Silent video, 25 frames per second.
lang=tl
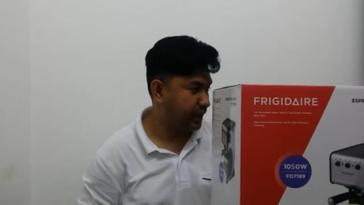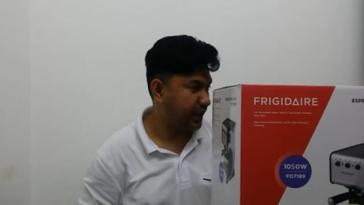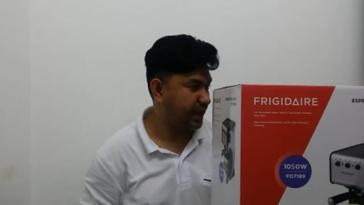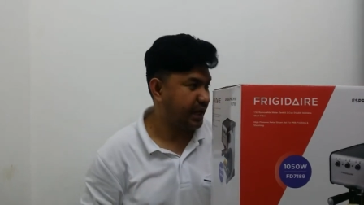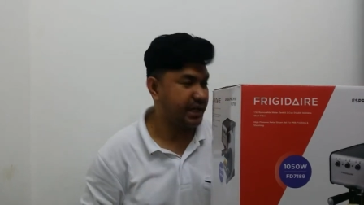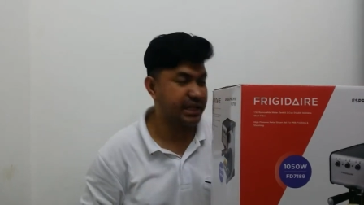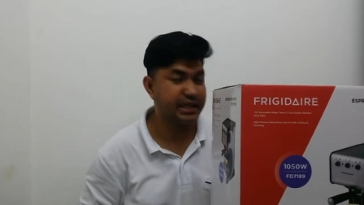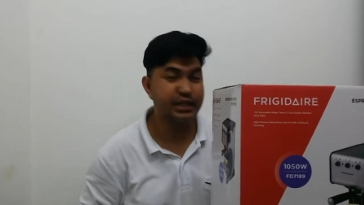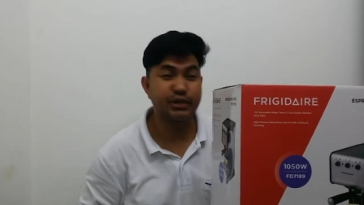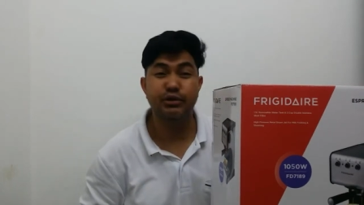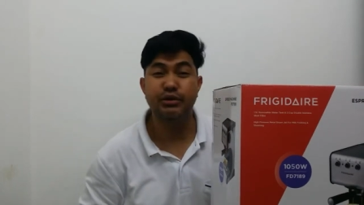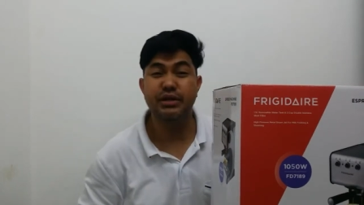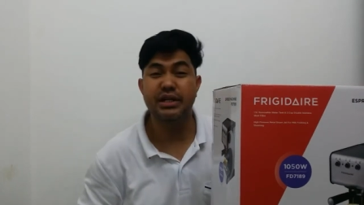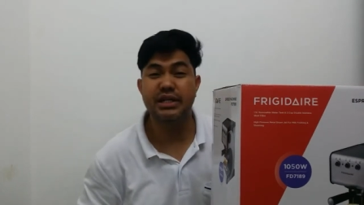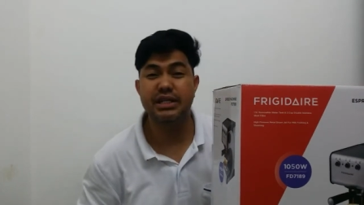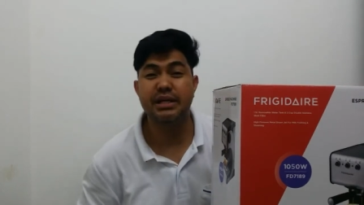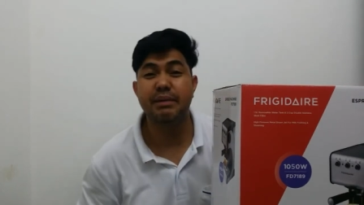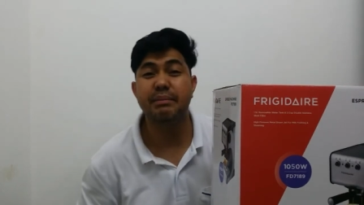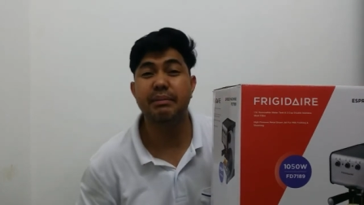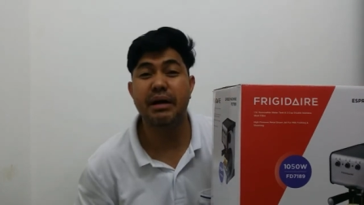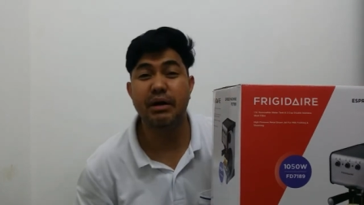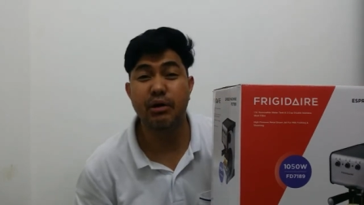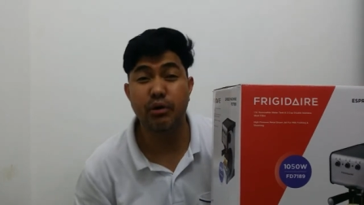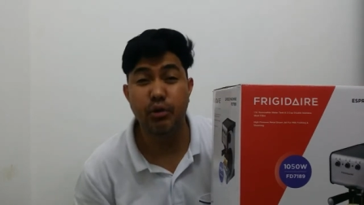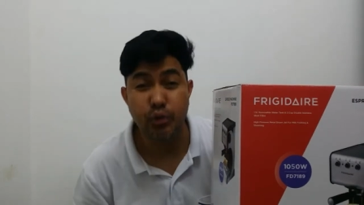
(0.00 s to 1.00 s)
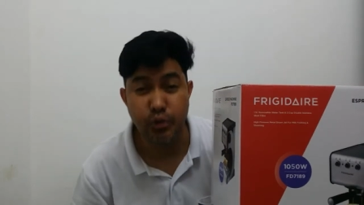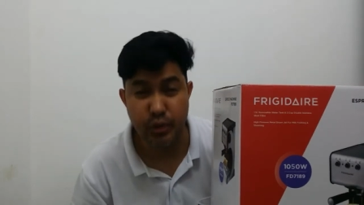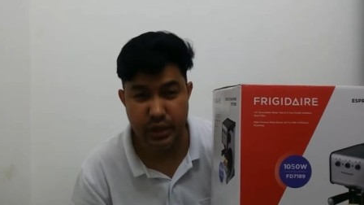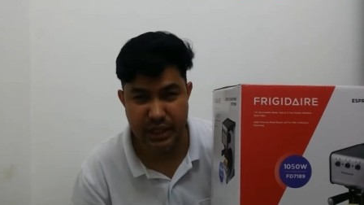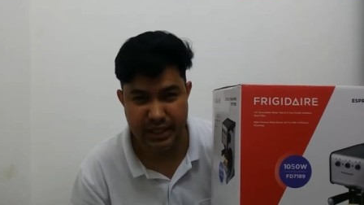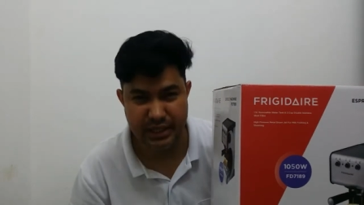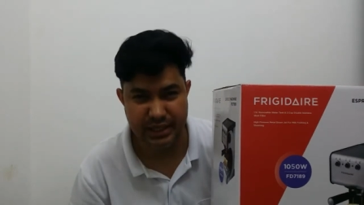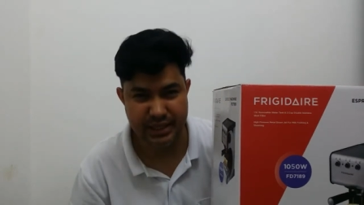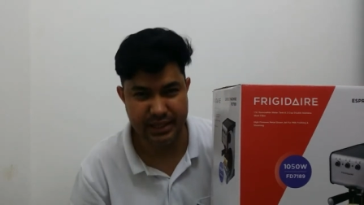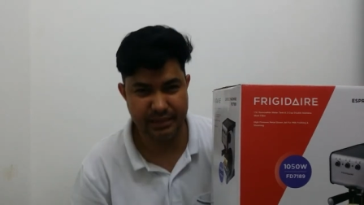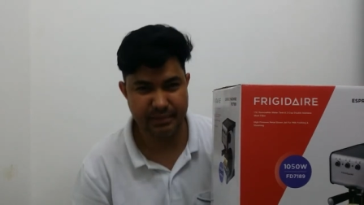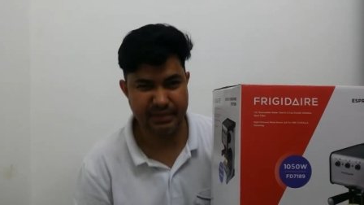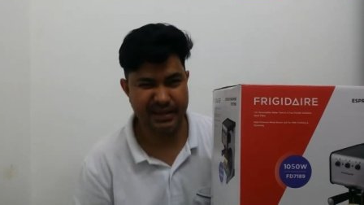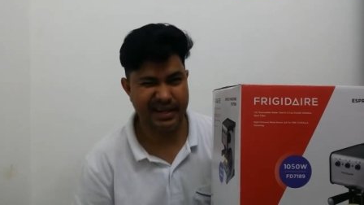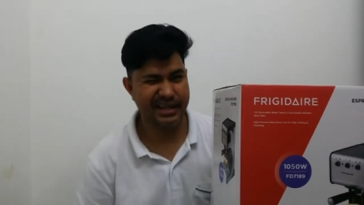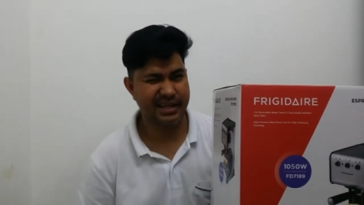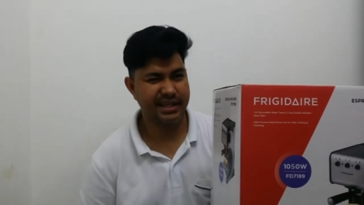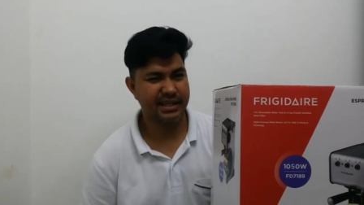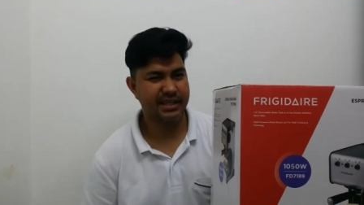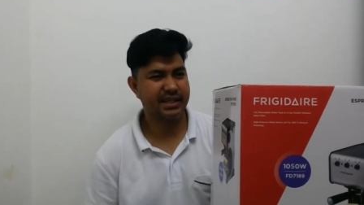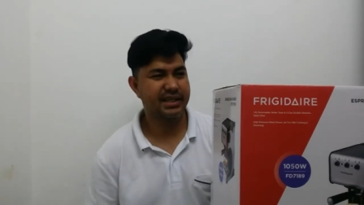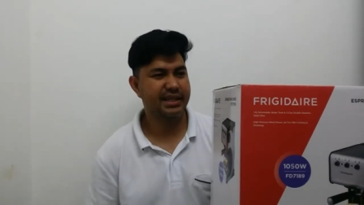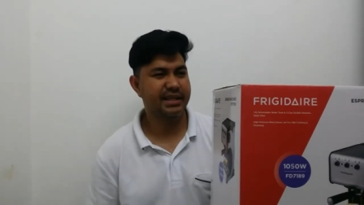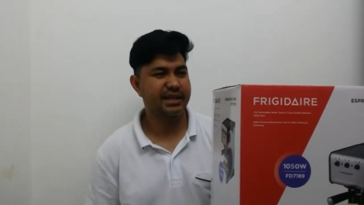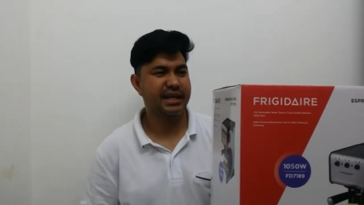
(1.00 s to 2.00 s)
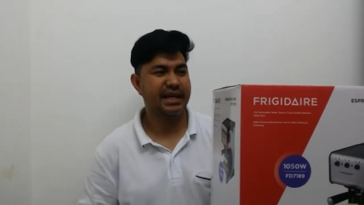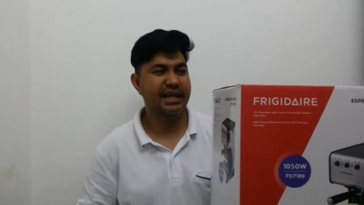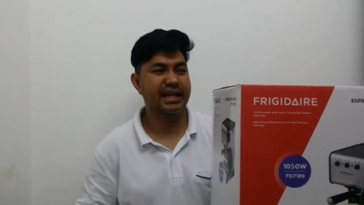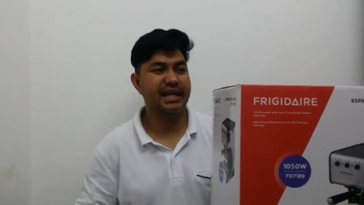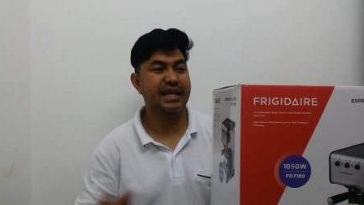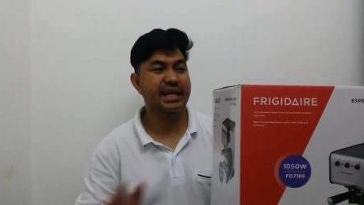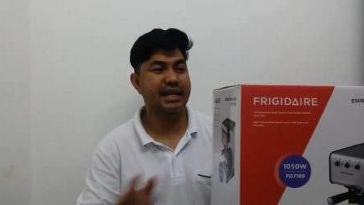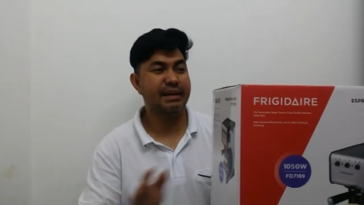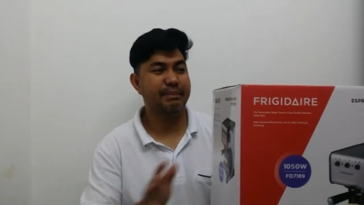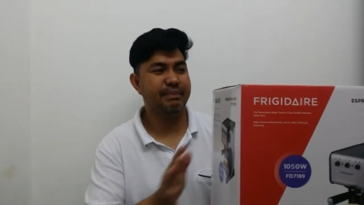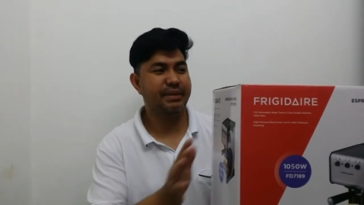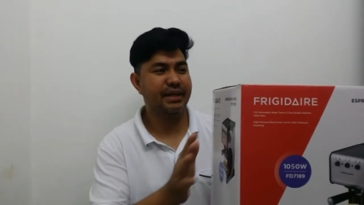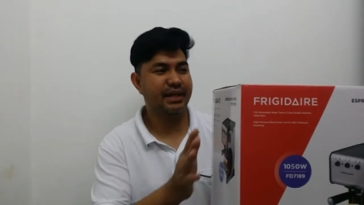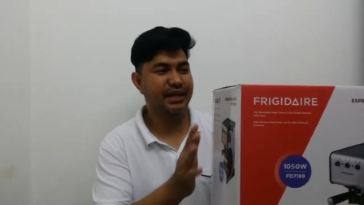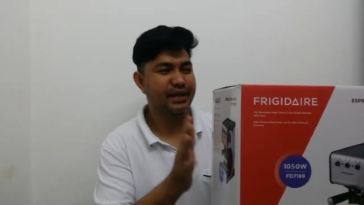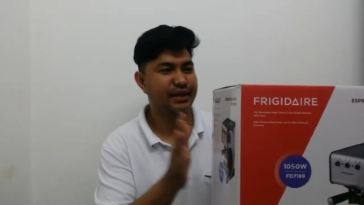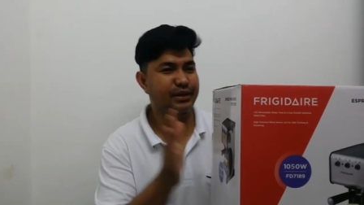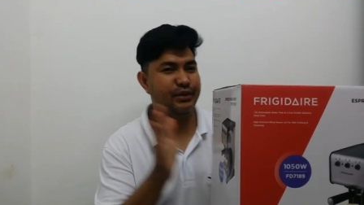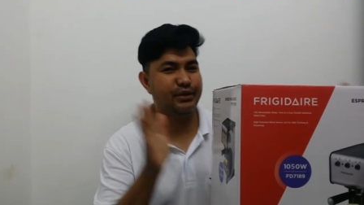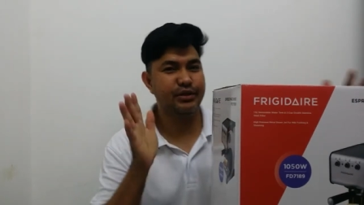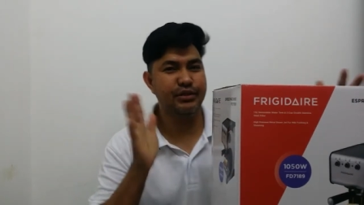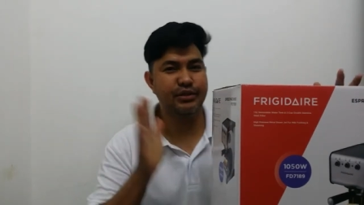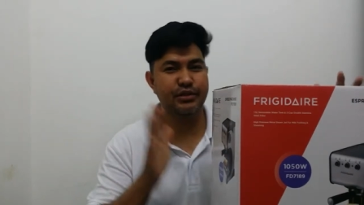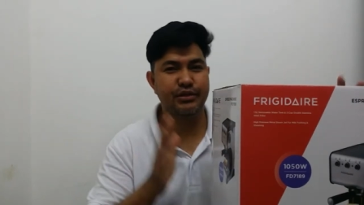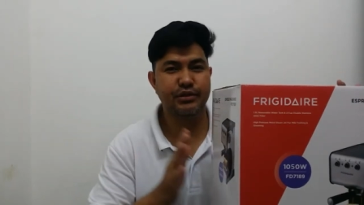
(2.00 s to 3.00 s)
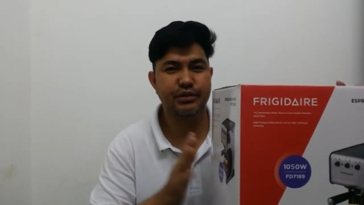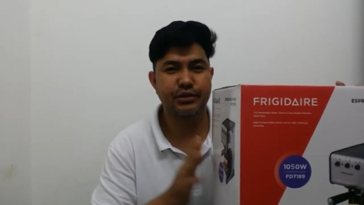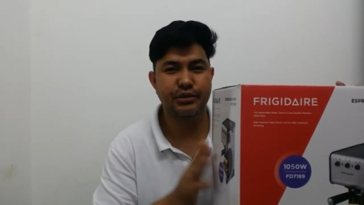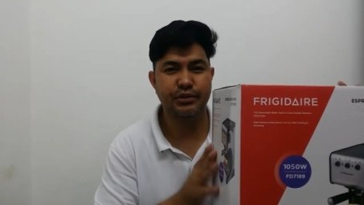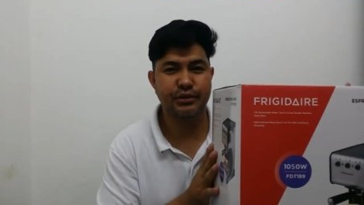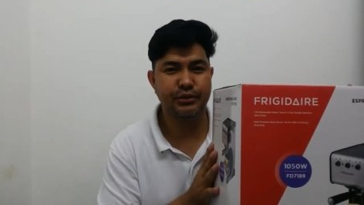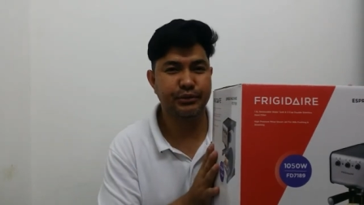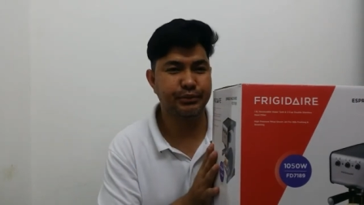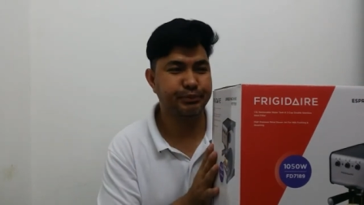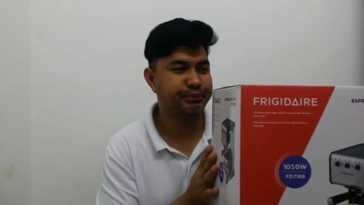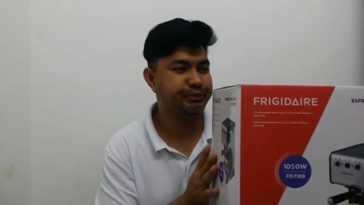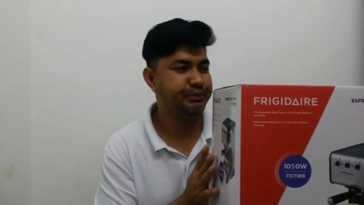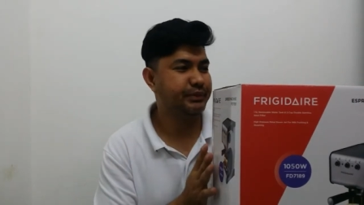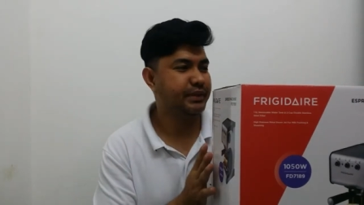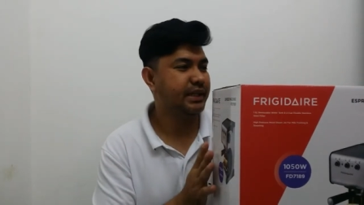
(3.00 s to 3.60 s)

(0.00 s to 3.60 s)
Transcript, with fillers: kaya hindi ko na siya mauulit, di ba? Ang hirap ng ganun. So,